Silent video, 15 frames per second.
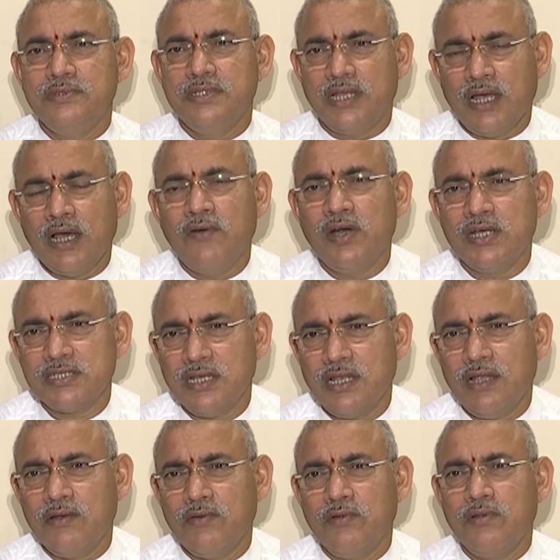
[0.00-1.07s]

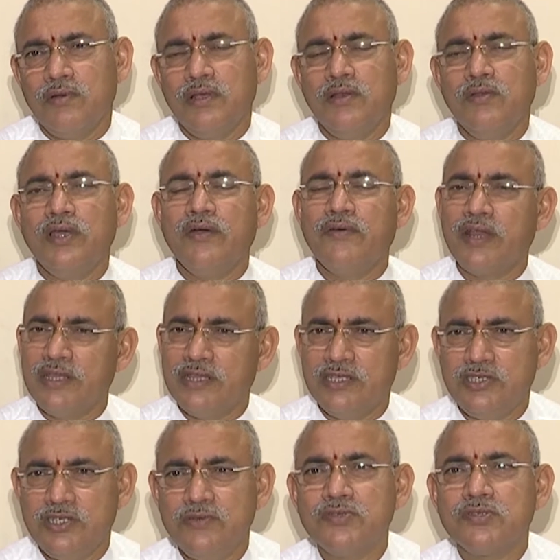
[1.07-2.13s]
జనావాసాలలో ఎవరైతే
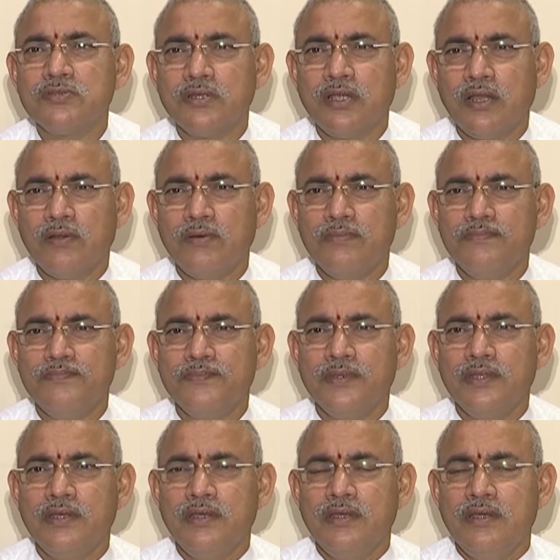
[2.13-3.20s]
జీవిస్తున్నారో
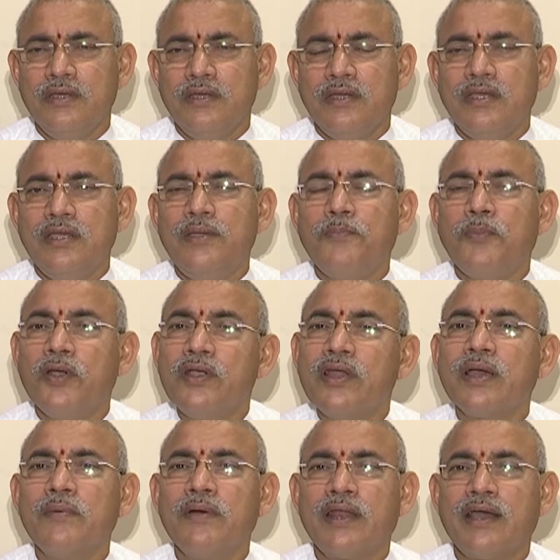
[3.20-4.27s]
ఈ
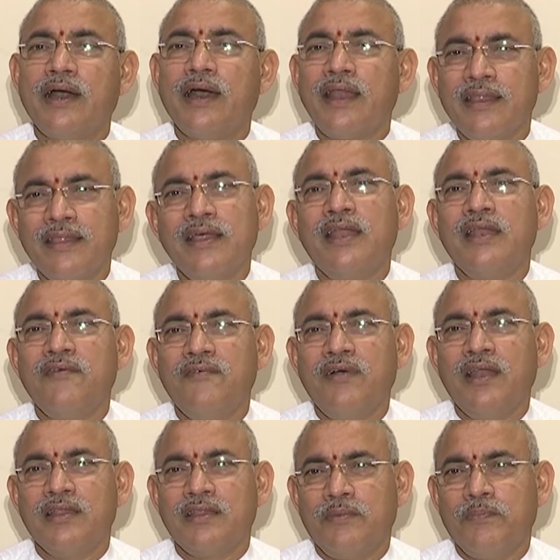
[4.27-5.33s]
పండుగ మనకు ఆనందాన్ని
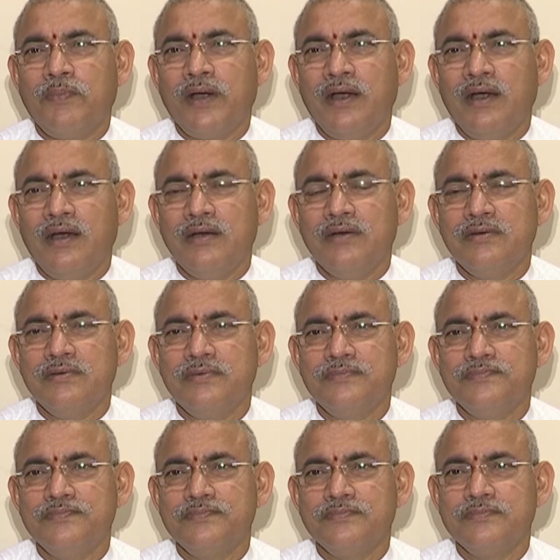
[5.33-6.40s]
ఇవ్వాలి తప్ప
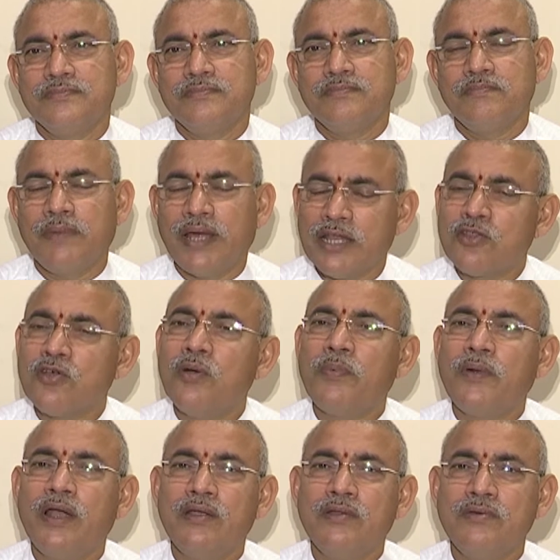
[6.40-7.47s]
మనతో
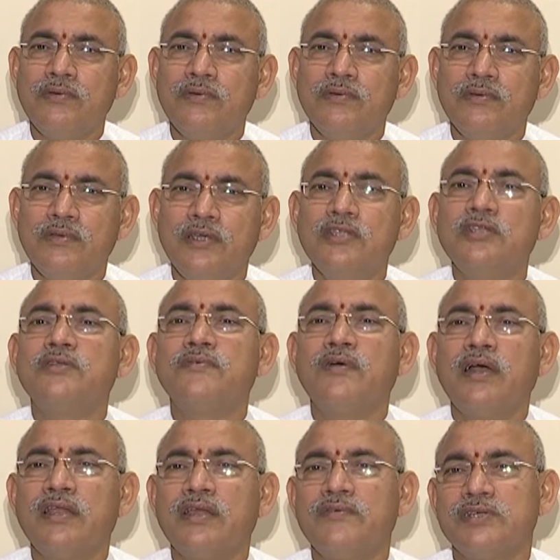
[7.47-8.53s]
పాటు
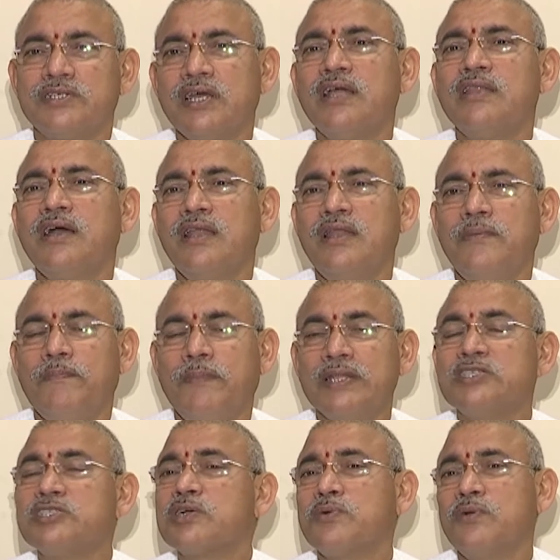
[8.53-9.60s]
ఎదుటివారికి విషాదాన్ని
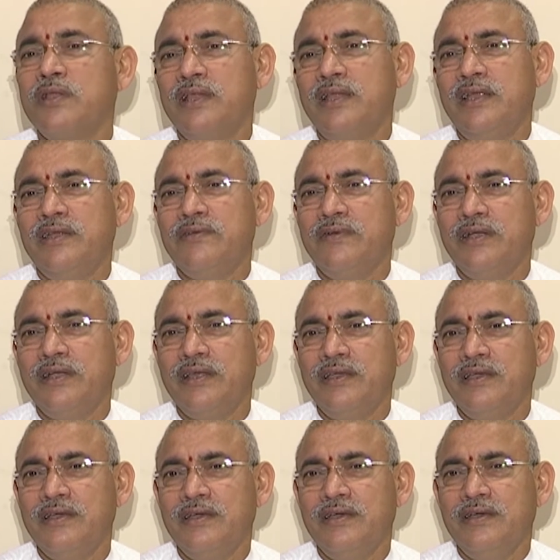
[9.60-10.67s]
పంచకూడదనేటువంటి
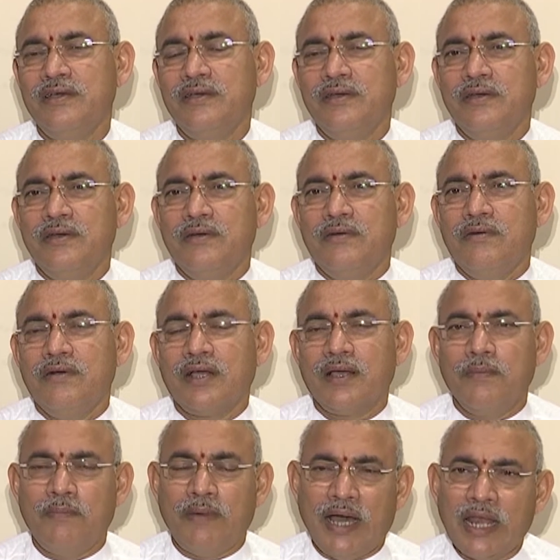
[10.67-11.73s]

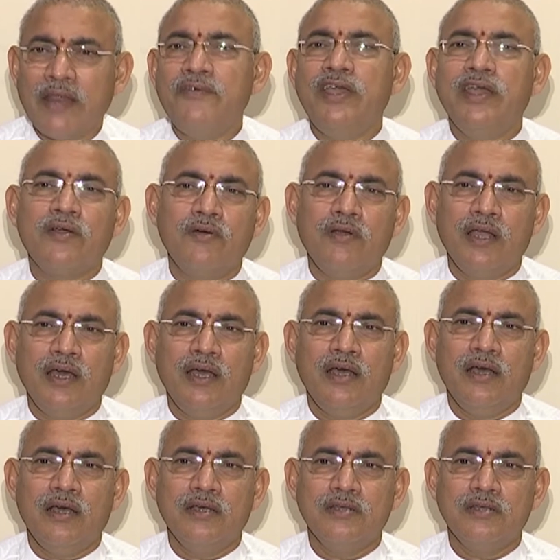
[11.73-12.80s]
ఒక మానవీయ కోణ
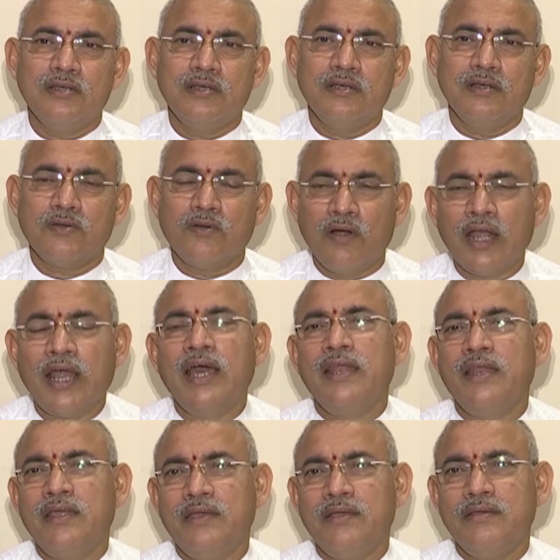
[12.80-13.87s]

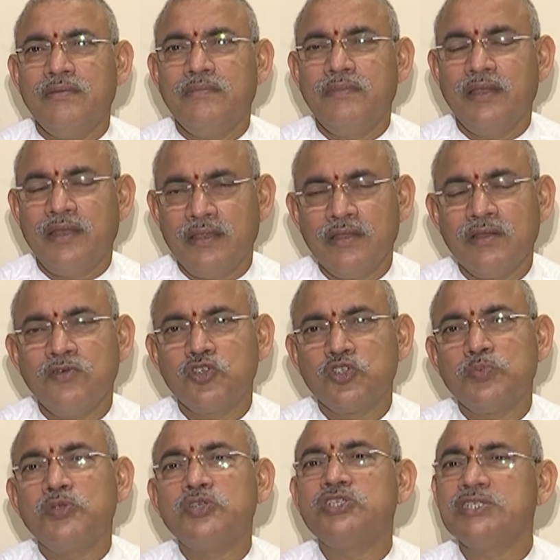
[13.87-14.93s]
కోణాన్ని మీరందరూ
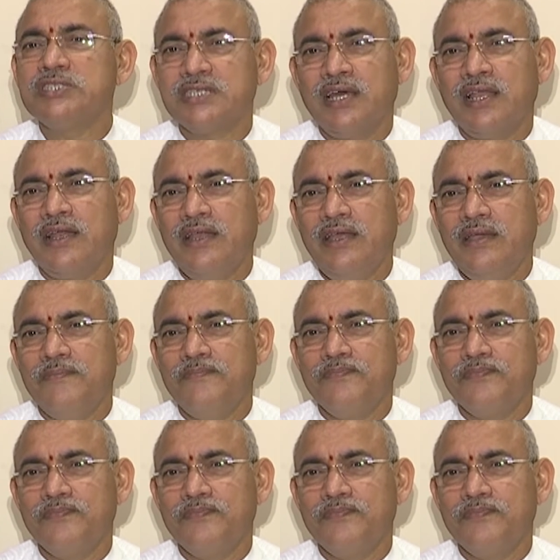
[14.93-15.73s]
స్పృశించాలని